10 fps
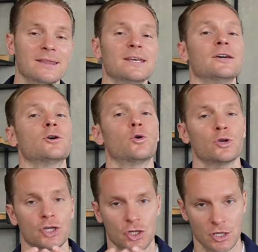ты
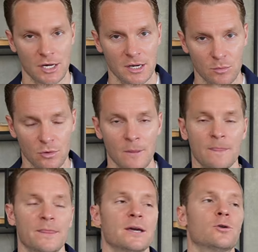хочешь рыбу,
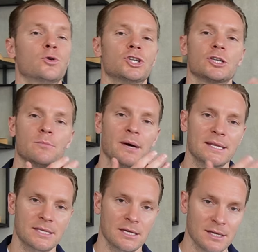ты хочешь
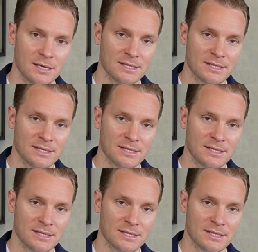пойти